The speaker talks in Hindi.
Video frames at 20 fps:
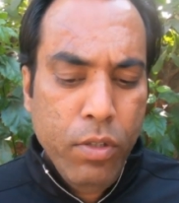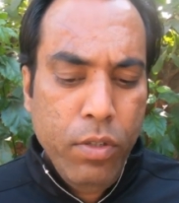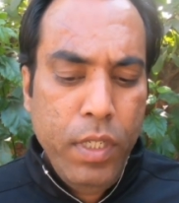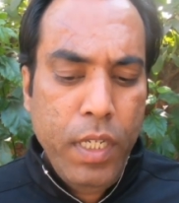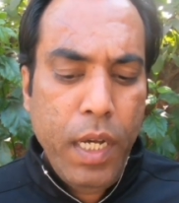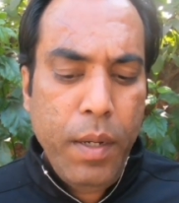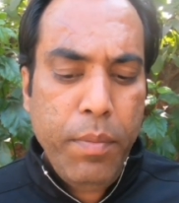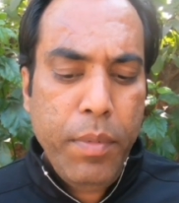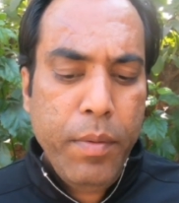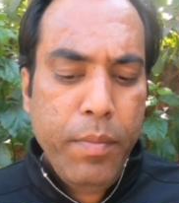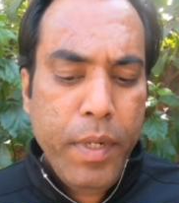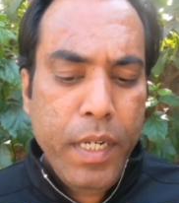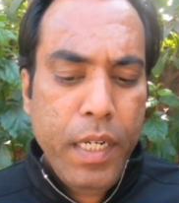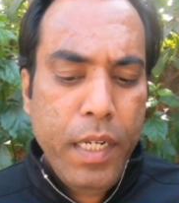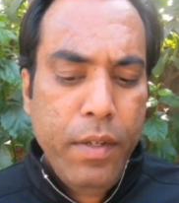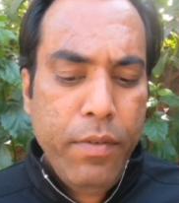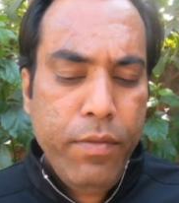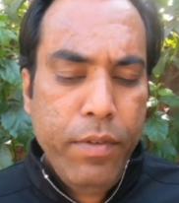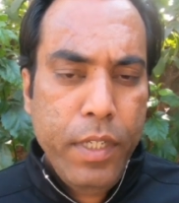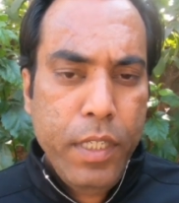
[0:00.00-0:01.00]
यहाँ पर
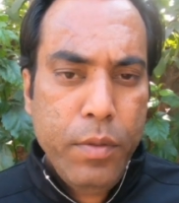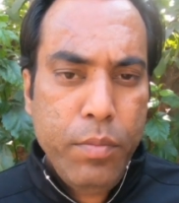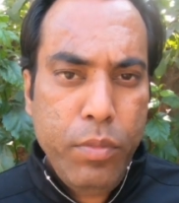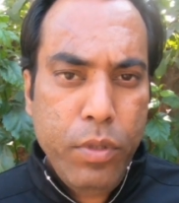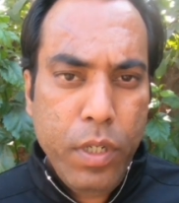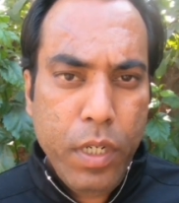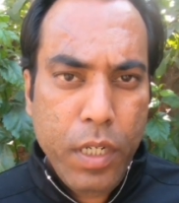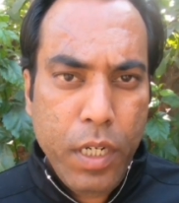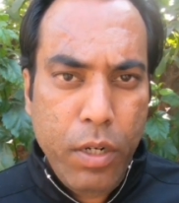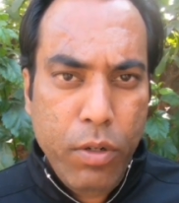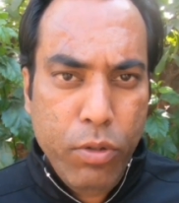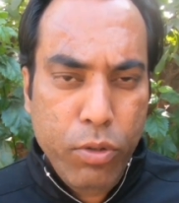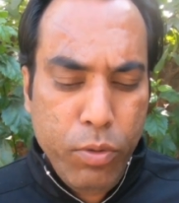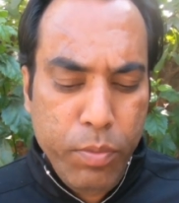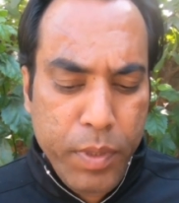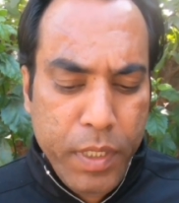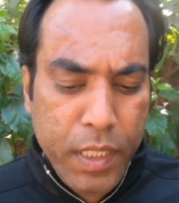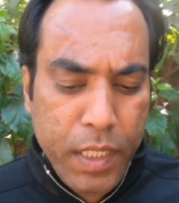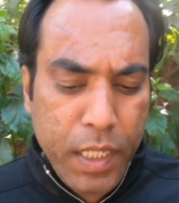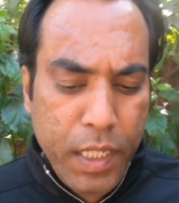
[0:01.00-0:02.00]
मैंने फेसबुक अकाउंट
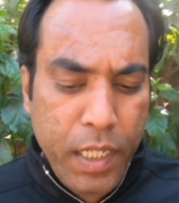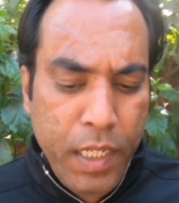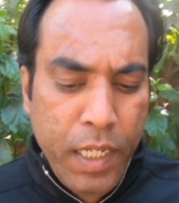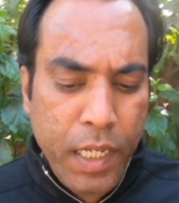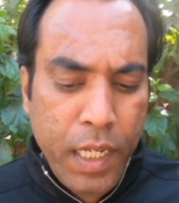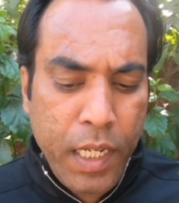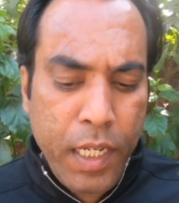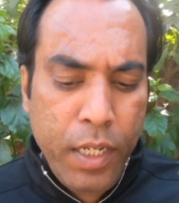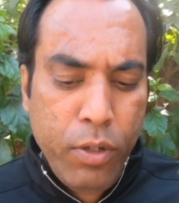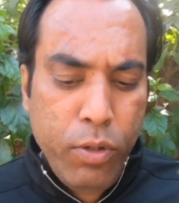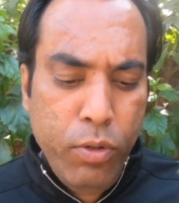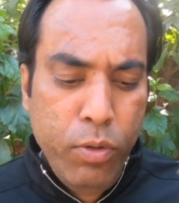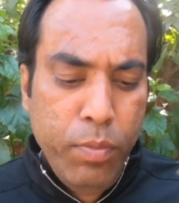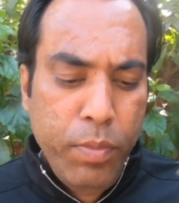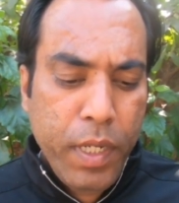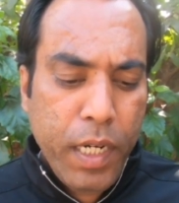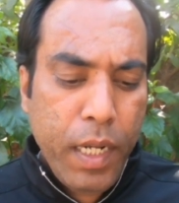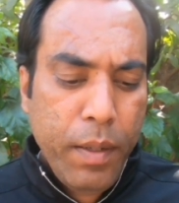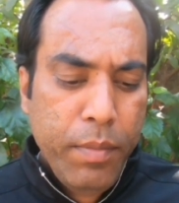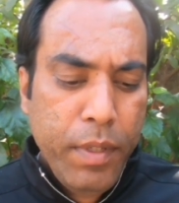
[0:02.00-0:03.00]
ओपन कर लिया है
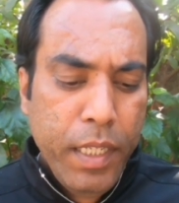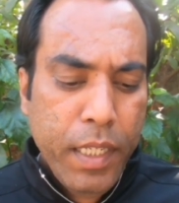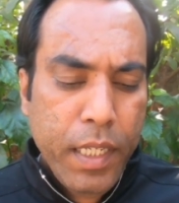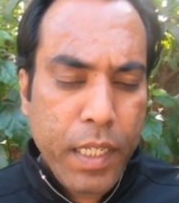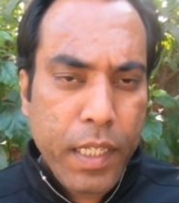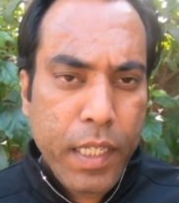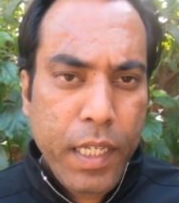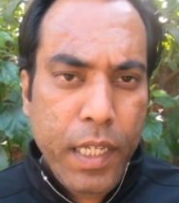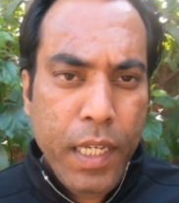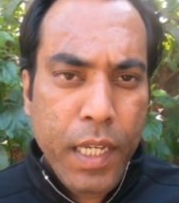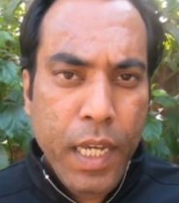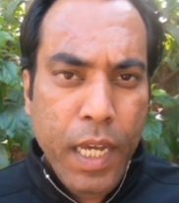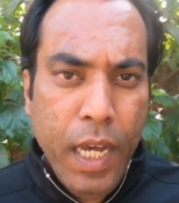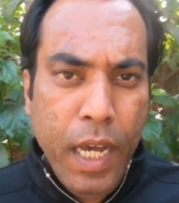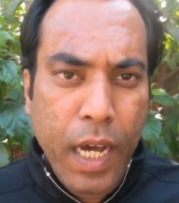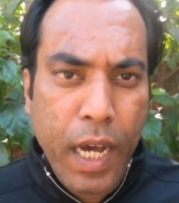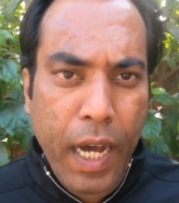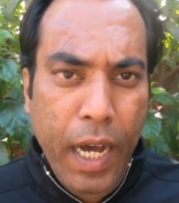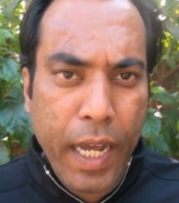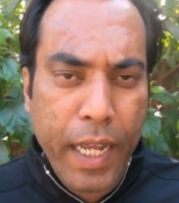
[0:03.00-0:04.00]
ऊपर आप देखेंगे
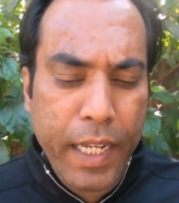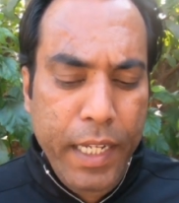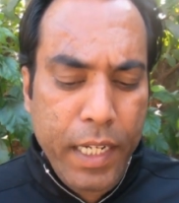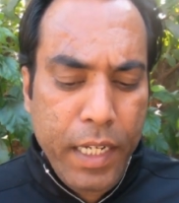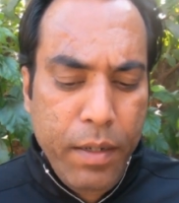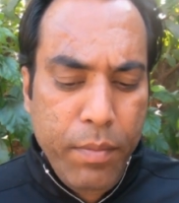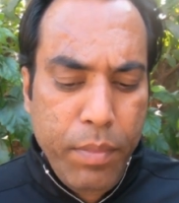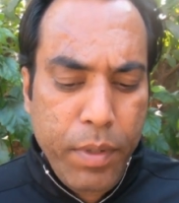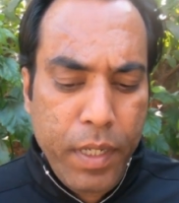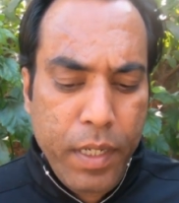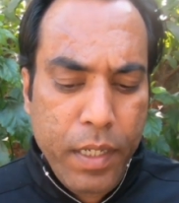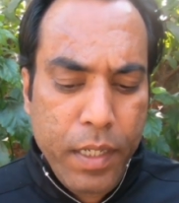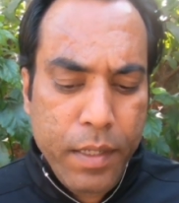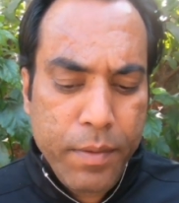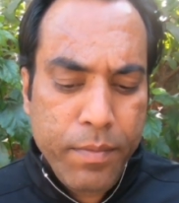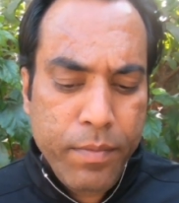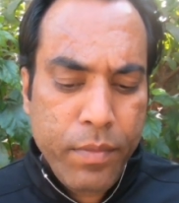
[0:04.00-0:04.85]
आइकन पर